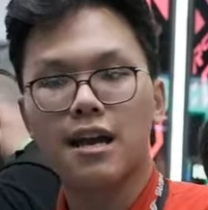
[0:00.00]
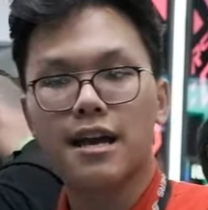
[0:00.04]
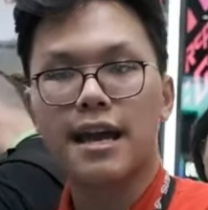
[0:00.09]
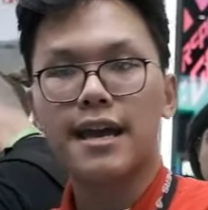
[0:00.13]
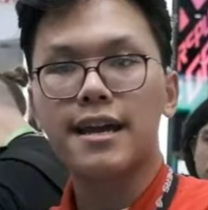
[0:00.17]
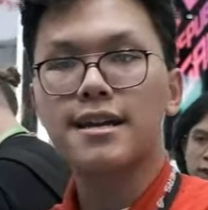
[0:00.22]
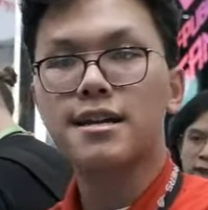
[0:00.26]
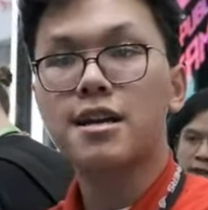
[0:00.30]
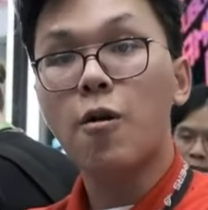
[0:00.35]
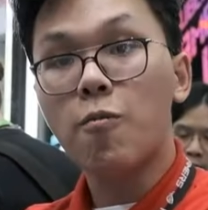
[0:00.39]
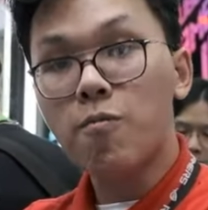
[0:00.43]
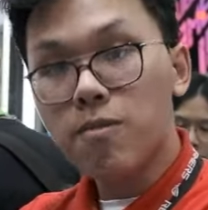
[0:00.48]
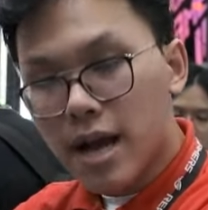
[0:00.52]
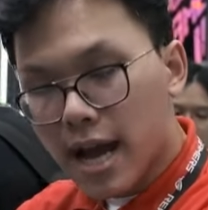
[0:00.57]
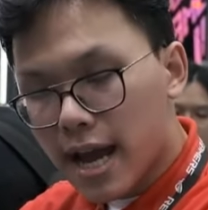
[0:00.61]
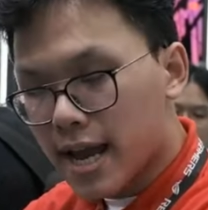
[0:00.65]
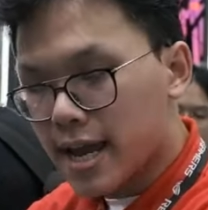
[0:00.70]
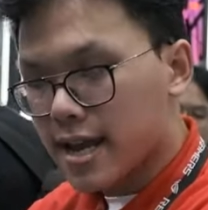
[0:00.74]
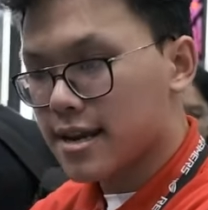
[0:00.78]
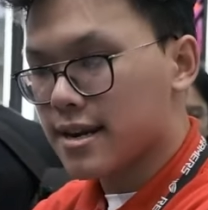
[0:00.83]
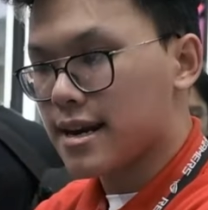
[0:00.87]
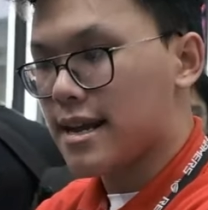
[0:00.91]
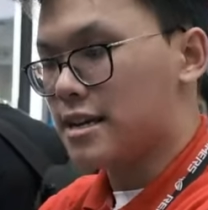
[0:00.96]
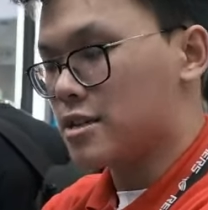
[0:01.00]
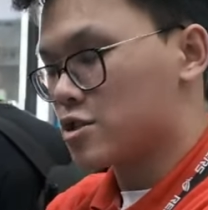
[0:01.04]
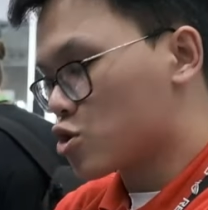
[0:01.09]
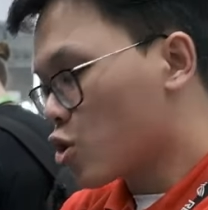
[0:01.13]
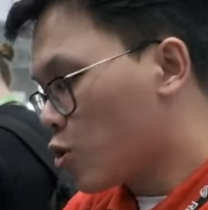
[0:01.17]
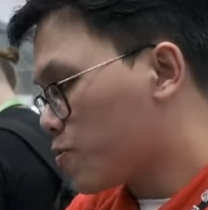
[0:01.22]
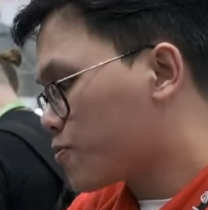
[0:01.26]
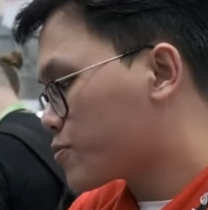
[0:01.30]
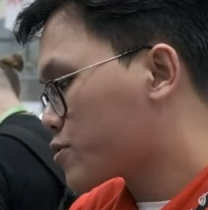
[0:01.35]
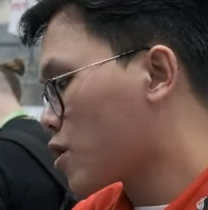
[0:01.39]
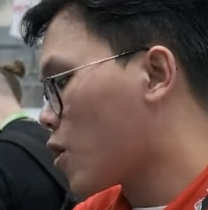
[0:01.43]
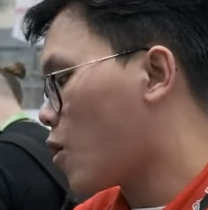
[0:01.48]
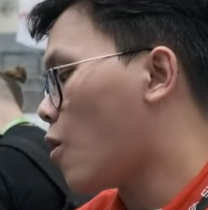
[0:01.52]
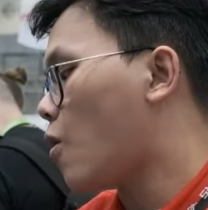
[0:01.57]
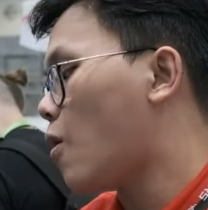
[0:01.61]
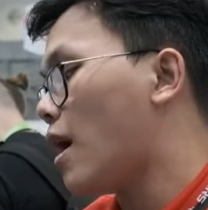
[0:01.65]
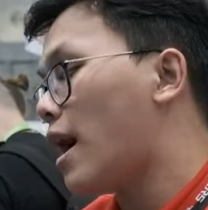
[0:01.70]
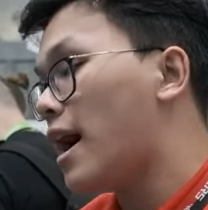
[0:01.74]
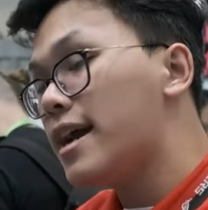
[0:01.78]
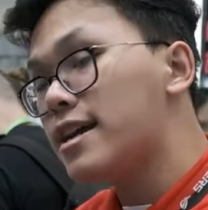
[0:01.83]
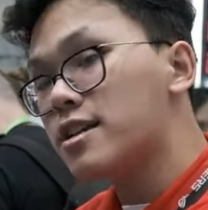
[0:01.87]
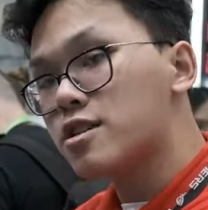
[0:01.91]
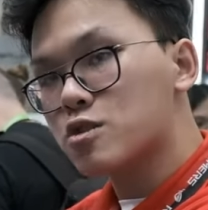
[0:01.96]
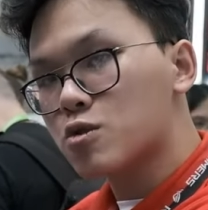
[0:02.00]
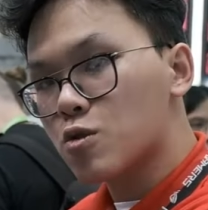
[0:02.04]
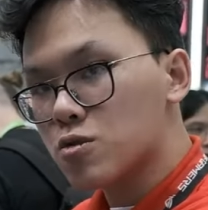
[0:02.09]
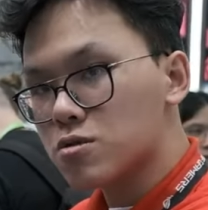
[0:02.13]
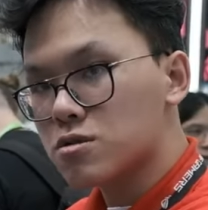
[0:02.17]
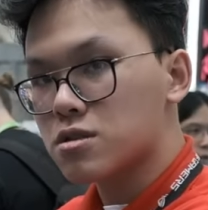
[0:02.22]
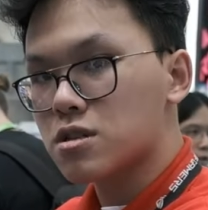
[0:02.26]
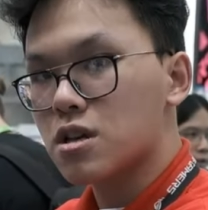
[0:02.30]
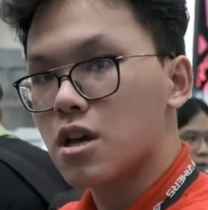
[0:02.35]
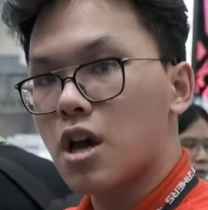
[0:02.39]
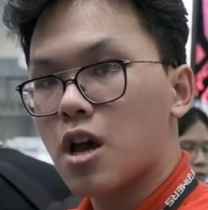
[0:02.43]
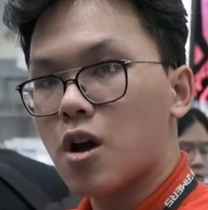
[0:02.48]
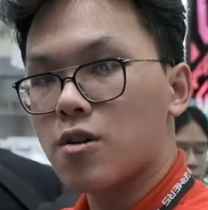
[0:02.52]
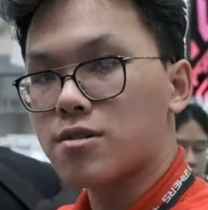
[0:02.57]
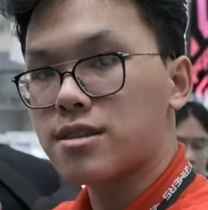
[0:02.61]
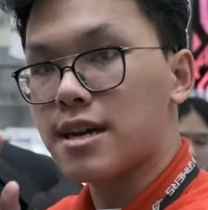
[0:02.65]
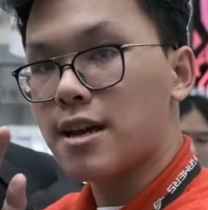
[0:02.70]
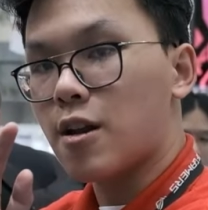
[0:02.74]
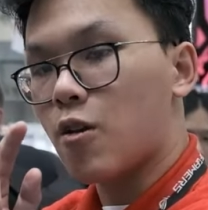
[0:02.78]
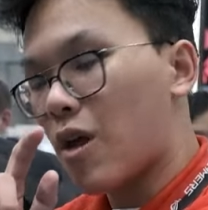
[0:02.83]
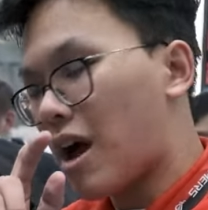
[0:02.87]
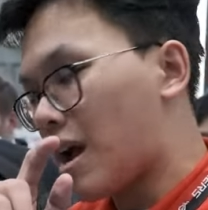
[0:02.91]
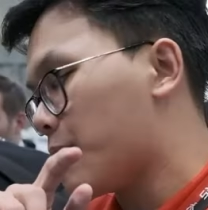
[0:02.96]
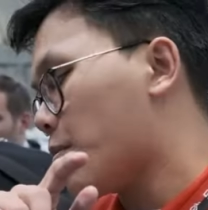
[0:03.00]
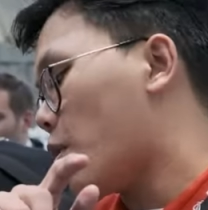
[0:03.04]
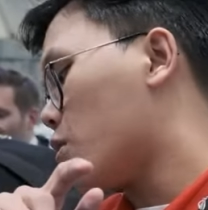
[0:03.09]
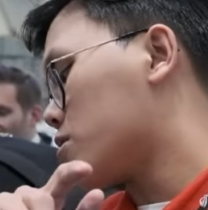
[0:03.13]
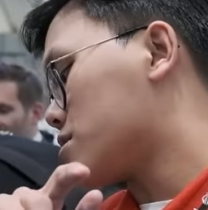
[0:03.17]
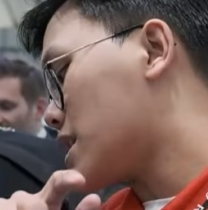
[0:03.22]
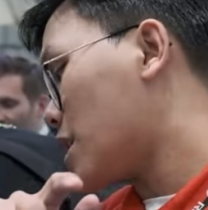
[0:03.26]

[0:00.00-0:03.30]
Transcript: cái công nghệ để giúp cho Asus có thể loại bỏ